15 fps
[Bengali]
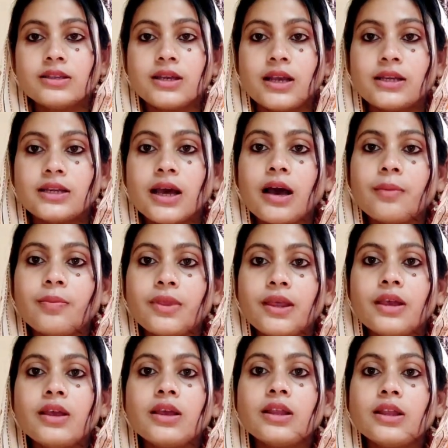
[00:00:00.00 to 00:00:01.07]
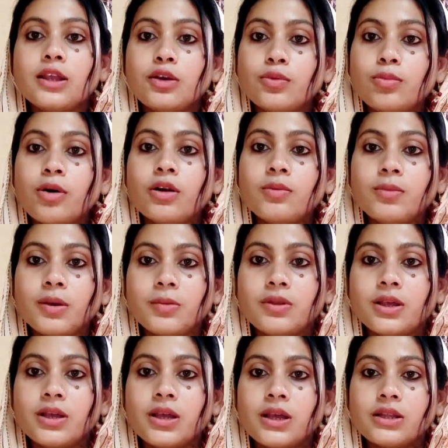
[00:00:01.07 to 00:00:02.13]
যেটা আপনি নিউবর্ন
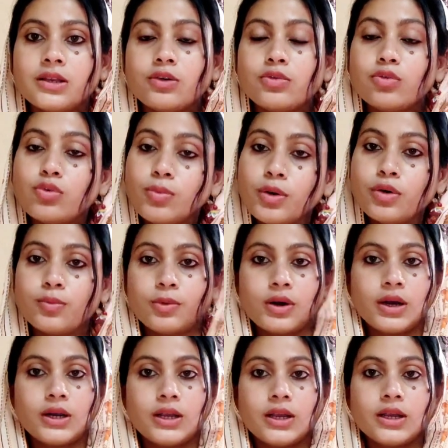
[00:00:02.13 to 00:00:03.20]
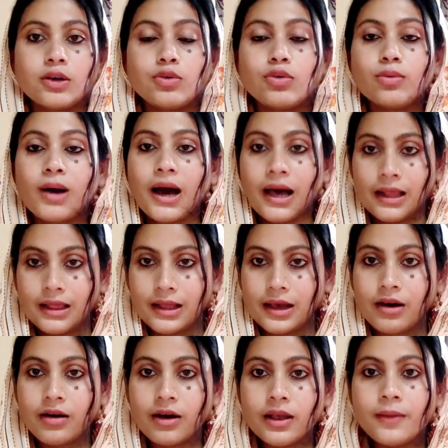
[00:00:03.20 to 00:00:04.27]
বেবিদের ক্ষেত্রে খুবই উপকারী এটা খুব
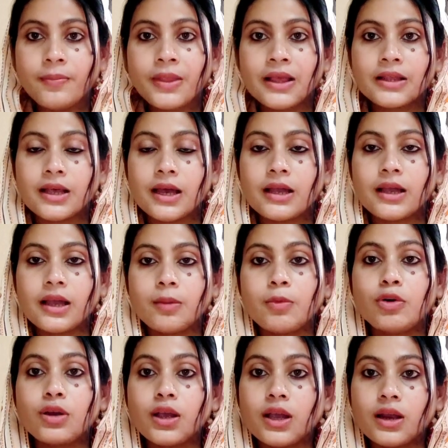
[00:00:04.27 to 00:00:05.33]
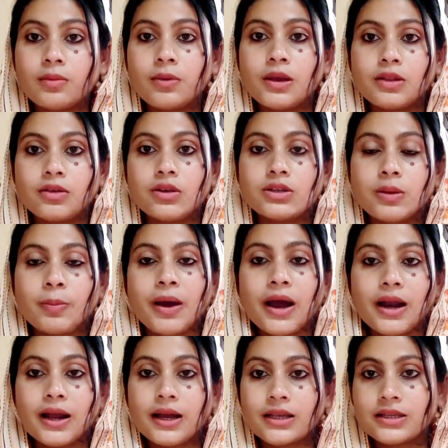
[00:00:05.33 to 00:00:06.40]
হালকা হয় তাই এবং এর ভেতরে যে পা
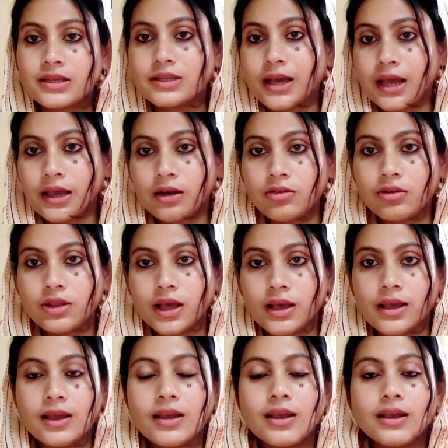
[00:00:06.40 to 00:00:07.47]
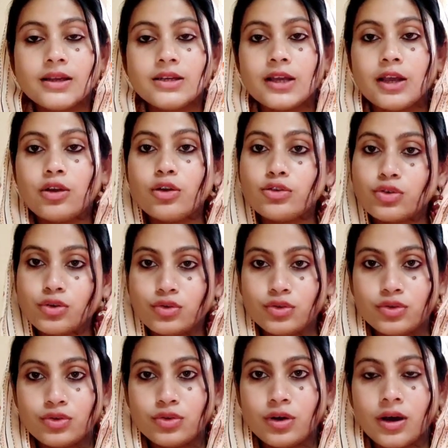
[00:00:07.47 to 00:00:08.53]
রাখার যে জায়গাগুলো থাকে সেইগুলো ছোট্ট
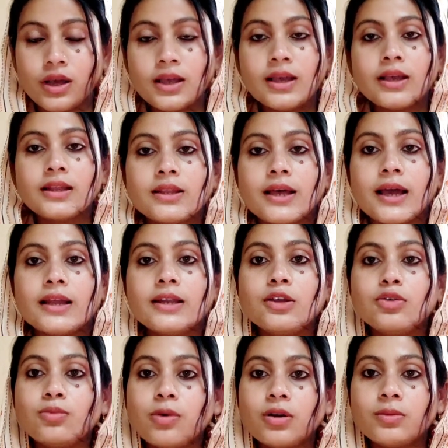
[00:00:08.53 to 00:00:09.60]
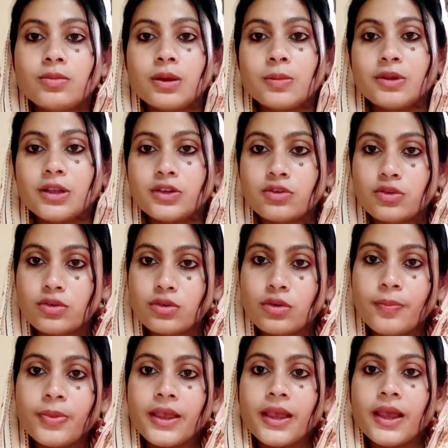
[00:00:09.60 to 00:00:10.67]
ছোট্ট হয় তাই নিউবর্ন বেবিদের জন্য
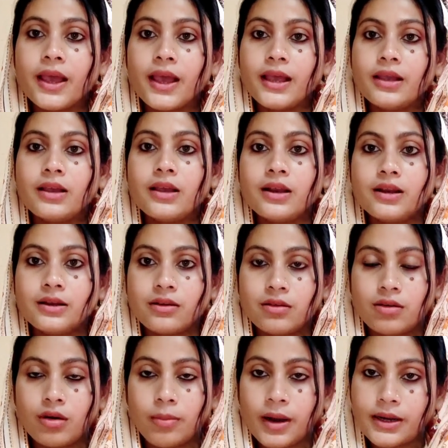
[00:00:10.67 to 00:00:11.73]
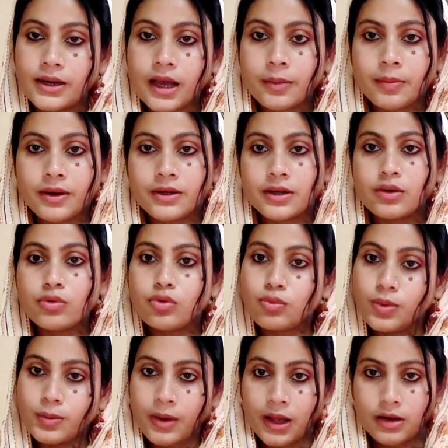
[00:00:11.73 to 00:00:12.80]
এই কভার ডাইপারটা
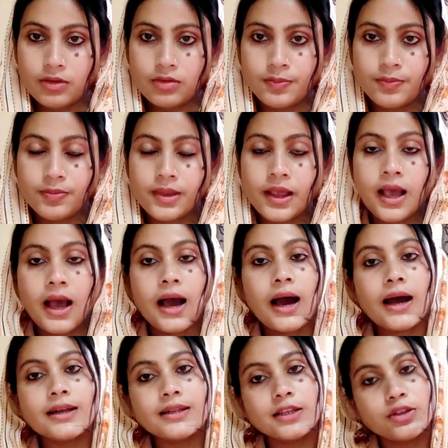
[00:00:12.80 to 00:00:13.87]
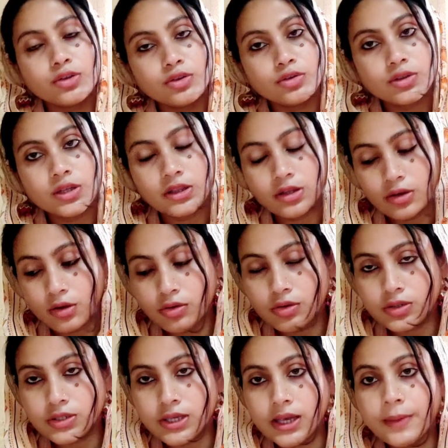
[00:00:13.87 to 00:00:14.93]
খুবই ভালো আর দ্বিতীয়
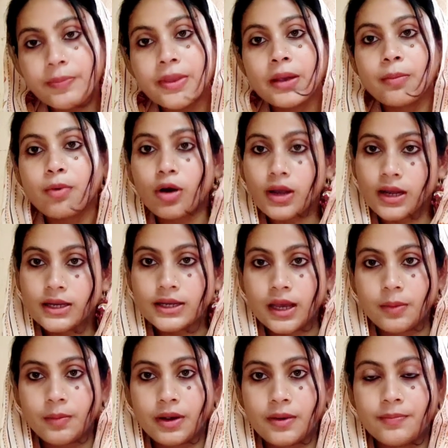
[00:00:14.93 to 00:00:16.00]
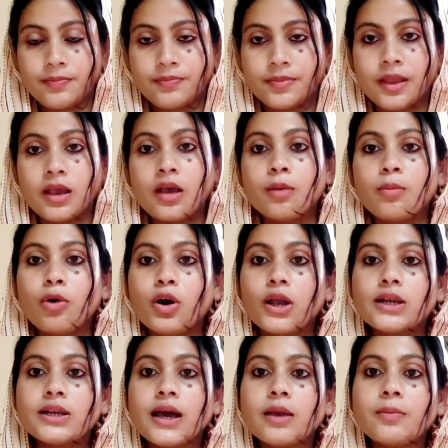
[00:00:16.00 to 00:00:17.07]
হচ্ছে পকেট ডাইপার
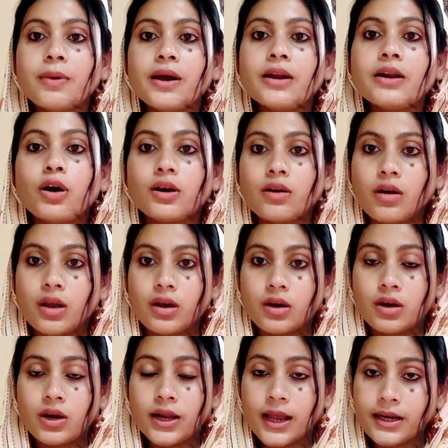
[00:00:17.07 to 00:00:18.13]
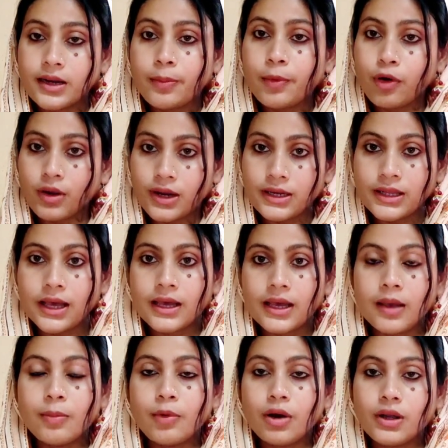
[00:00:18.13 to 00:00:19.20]
পকেট ডাইপার ওখানে একটা পকেট
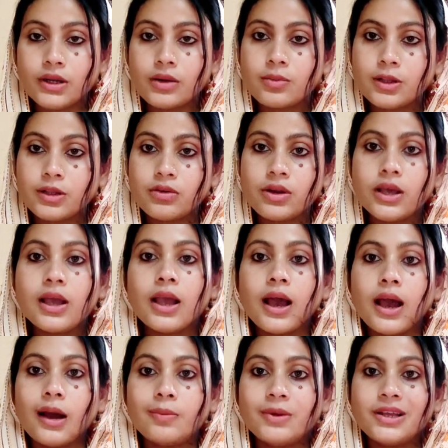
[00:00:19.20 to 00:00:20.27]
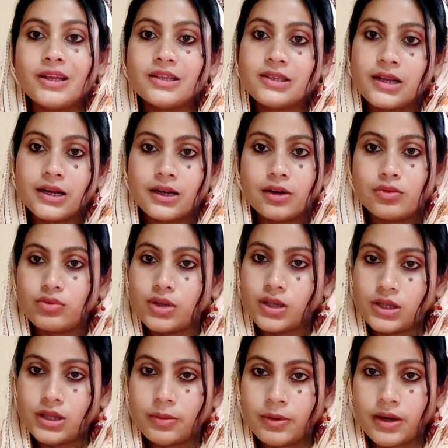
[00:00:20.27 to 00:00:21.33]
থাকে পকেটের ভেতরে আপনি ইনসার্টটা
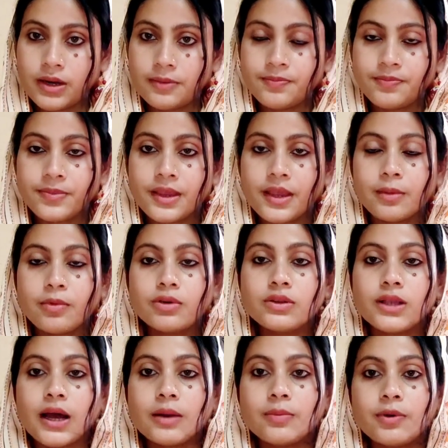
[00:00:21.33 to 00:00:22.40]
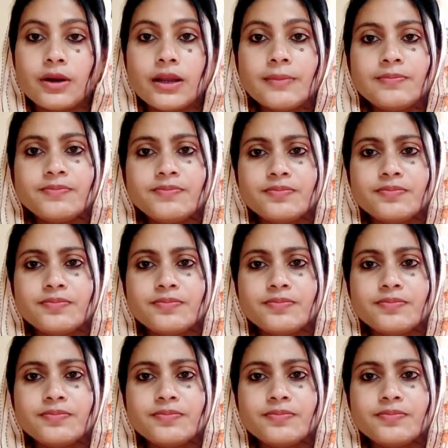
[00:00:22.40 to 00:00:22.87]
ঢুকিয়ে দিতে পারেন এবং তারপরে